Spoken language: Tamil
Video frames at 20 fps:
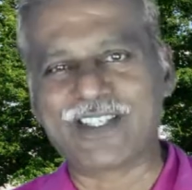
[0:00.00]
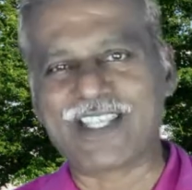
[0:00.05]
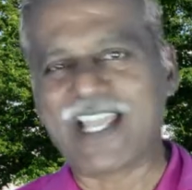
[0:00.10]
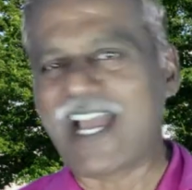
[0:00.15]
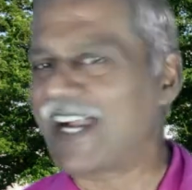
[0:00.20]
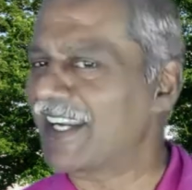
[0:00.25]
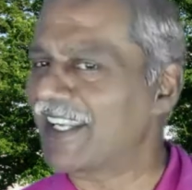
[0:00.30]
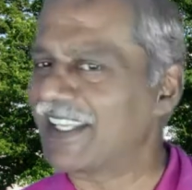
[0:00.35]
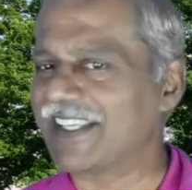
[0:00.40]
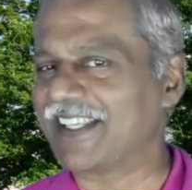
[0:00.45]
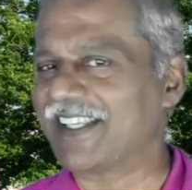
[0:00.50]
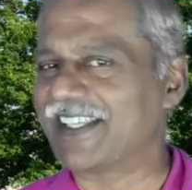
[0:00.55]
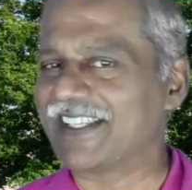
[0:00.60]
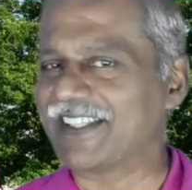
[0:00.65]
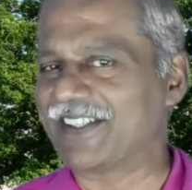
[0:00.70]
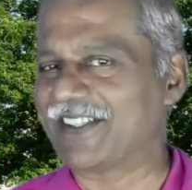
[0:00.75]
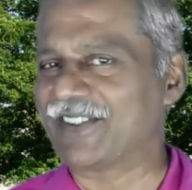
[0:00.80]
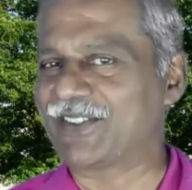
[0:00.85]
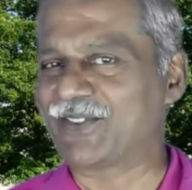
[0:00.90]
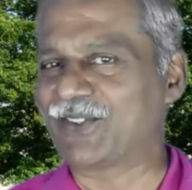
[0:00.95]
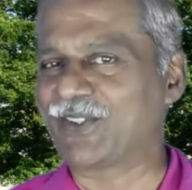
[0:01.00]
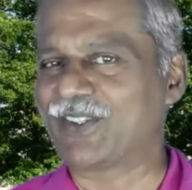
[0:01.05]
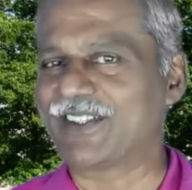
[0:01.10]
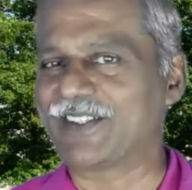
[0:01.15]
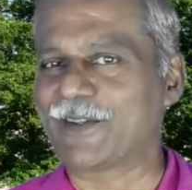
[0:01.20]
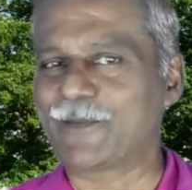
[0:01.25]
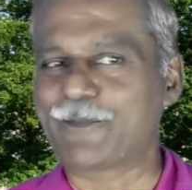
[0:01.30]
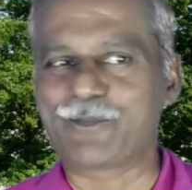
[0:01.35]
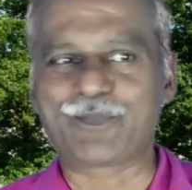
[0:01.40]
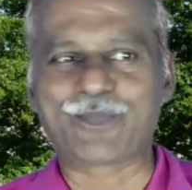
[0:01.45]
யானை
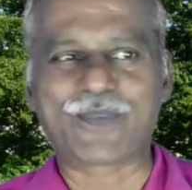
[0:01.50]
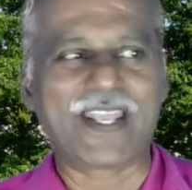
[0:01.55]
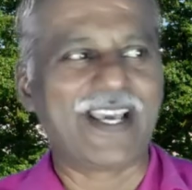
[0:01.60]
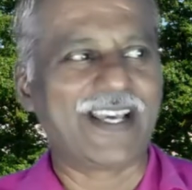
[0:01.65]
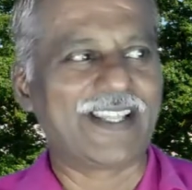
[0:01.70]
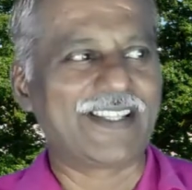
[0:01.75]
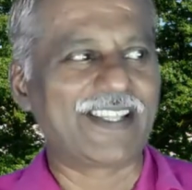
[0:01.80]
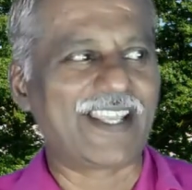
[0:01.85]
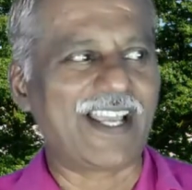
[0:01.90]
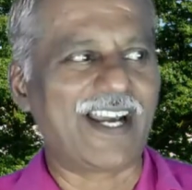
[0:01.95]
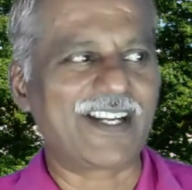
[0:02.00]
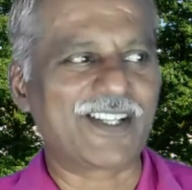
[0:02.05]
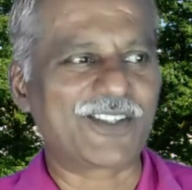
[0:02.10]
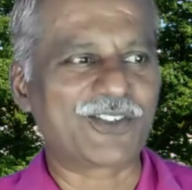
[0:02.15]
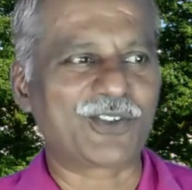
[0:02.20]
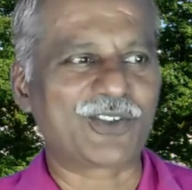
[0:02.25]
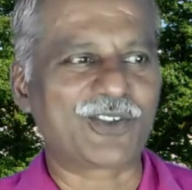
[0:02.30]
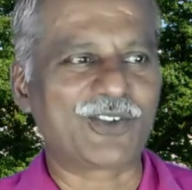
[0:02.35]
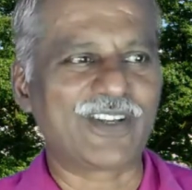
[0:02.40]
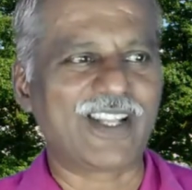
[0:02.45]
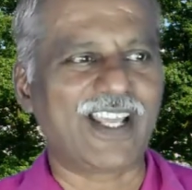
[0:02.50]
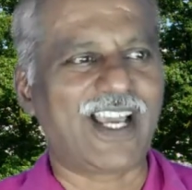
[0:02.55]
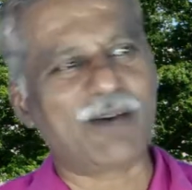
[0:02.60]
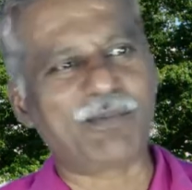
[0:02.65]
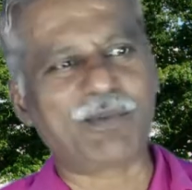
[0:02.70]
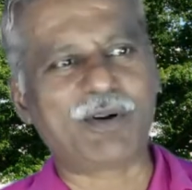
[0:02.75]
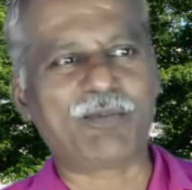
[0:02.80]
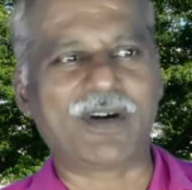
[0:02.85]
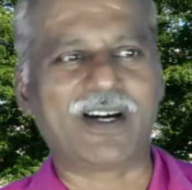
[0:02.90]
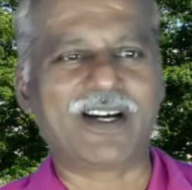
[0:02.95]
சொல்லுது இந்த யானை சொன்னோடனே
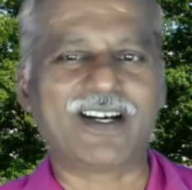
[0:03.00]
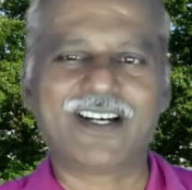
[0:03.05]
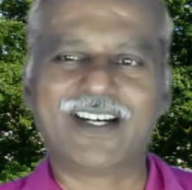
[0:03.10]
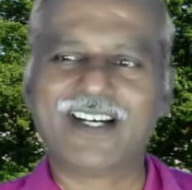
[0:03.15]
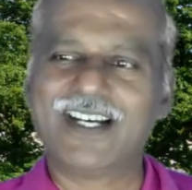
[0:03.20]
ஆமாம்மா